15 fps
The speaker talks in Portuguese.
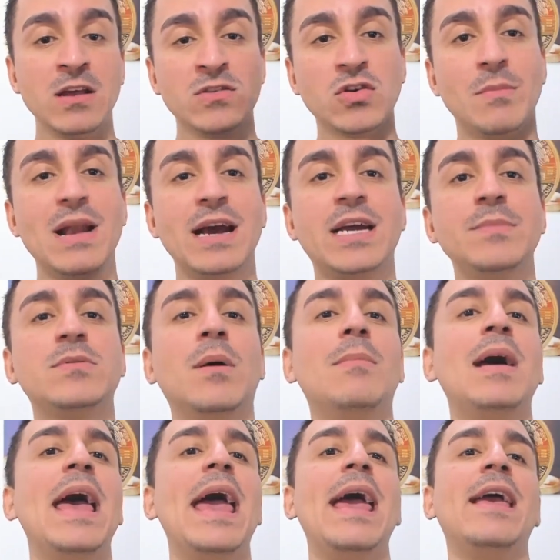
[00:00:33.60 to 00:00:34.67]
sobre a
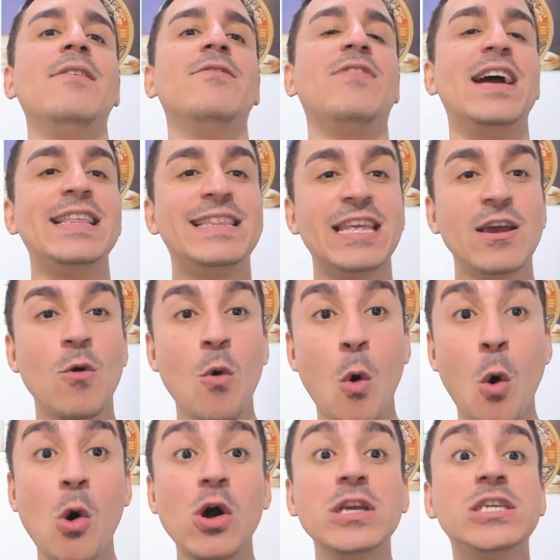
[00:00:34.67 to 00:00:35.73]
CryptoBR, vai ter
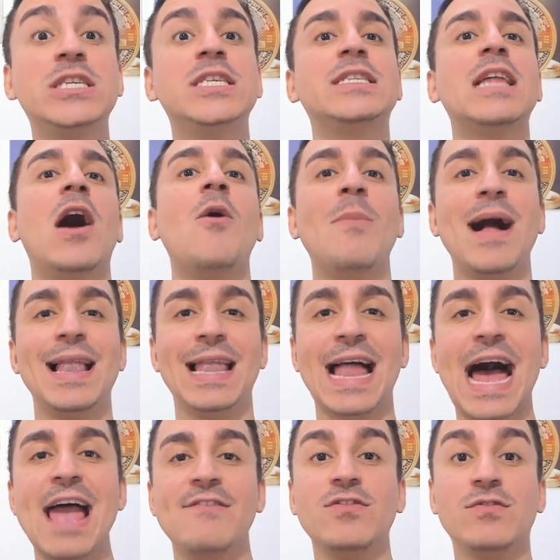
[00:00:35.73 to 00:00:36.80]
hoje tá uma
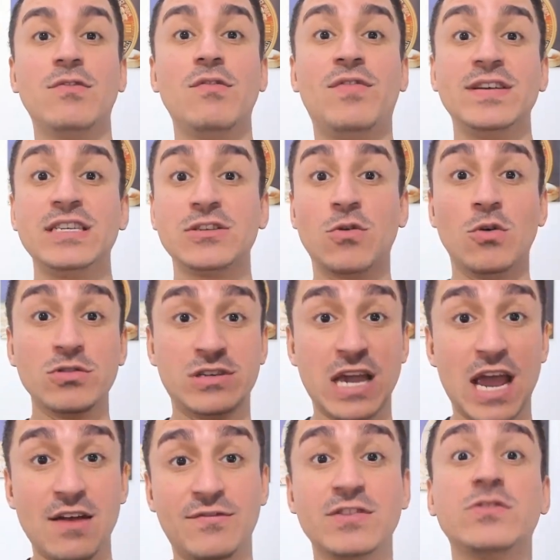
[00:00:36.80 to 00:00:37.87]
live que eu vou fazer com o
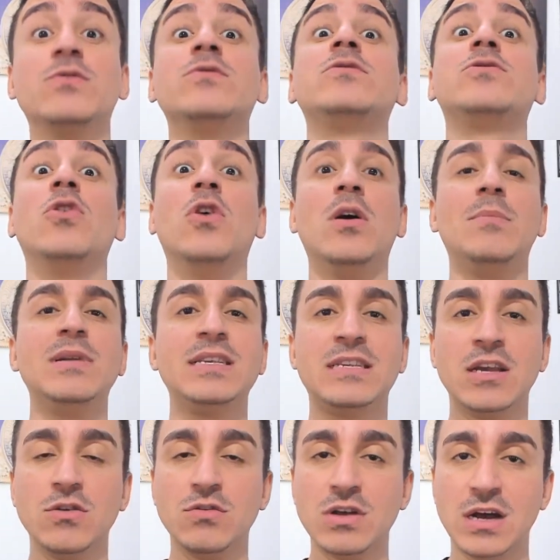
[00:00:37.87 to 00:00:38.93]
Jefferson sobre
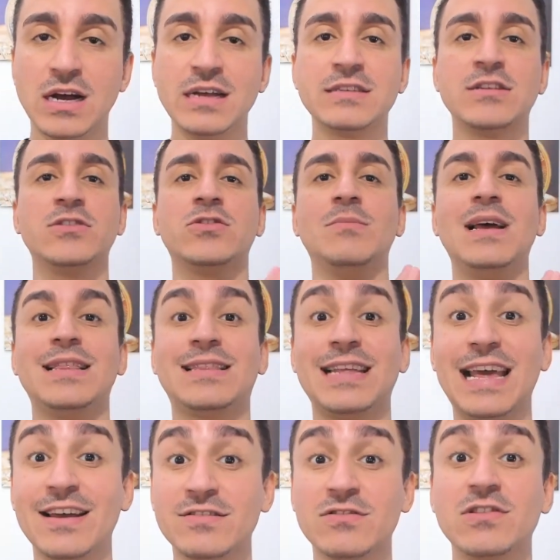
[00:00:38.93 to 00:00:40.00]
segurança, sobre a
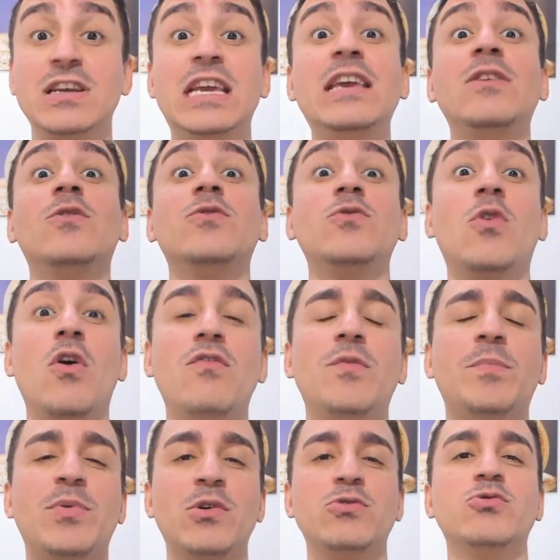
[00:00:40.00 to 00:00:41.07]
Trezor e um
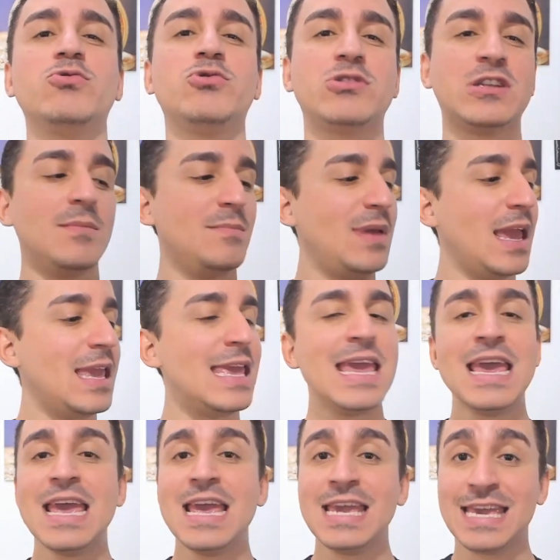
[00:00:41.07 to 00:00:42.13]
novo produto também
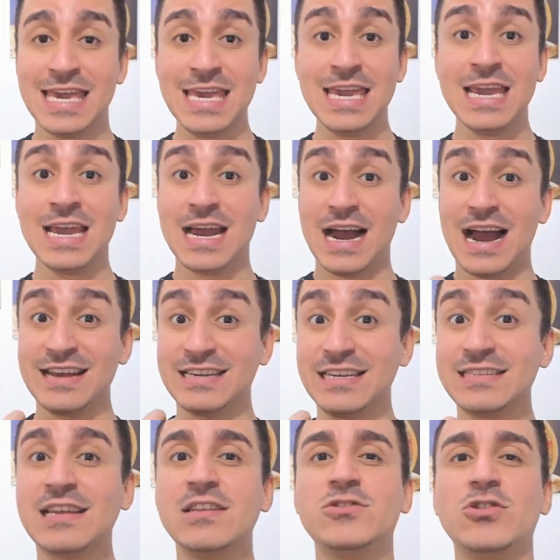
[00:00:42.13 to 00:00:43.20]
que a gente
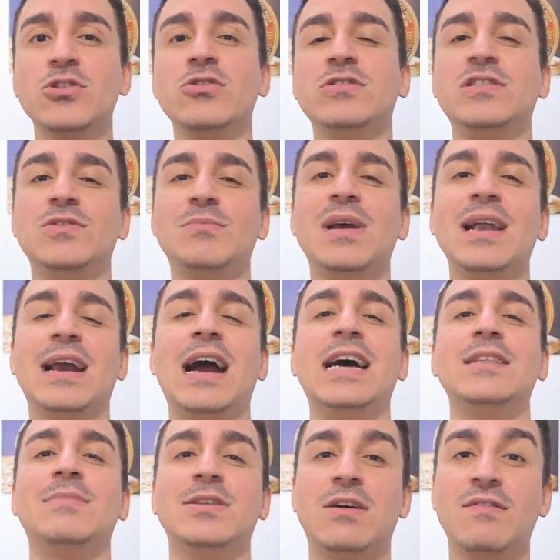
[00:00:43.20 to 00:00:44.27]
está introduzindo no
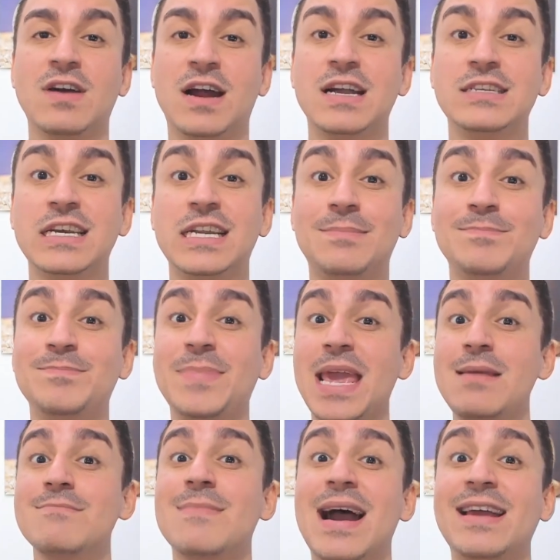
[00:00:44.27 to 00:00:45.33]
mercado, uma nova carteira
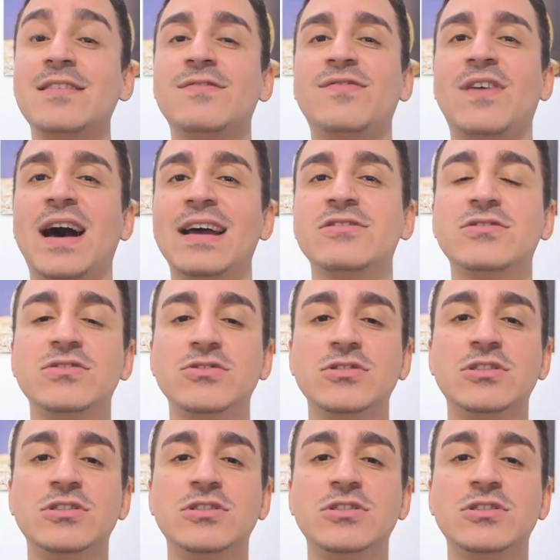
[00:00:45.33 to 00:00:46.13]
bem mais fácil de